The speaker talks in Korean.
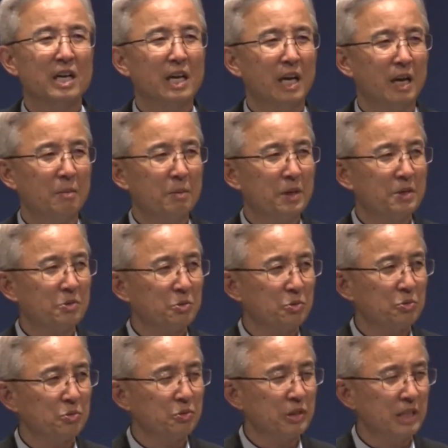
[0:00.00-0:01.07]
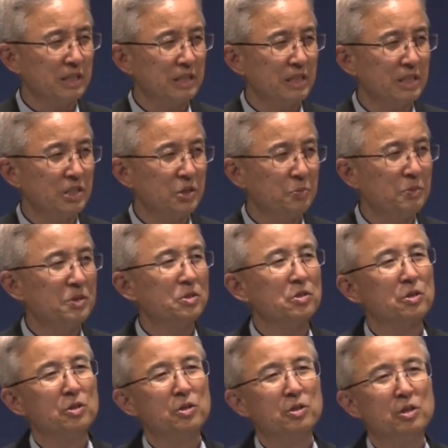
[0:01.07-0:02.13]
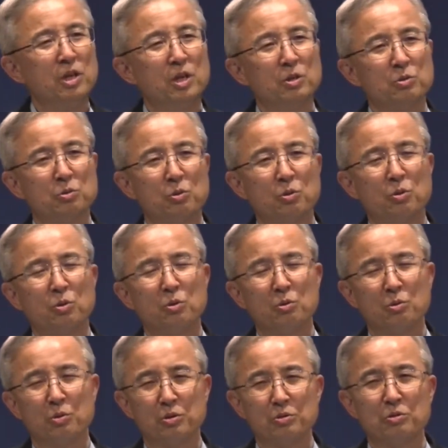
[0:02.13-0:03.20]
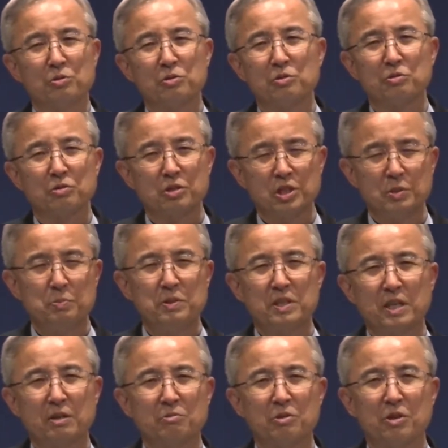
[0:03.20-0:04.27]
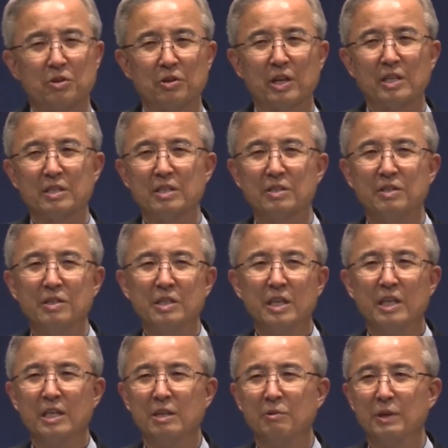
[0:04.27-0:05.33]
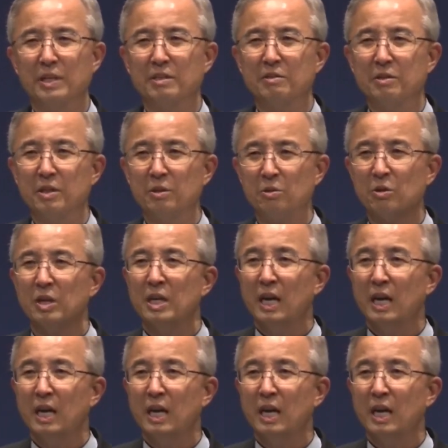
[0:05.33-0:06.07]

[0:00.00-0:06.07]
에베소서 4장 11절 또 고린도전서 12장에도 여러 가지 은사가 나와 있는데요.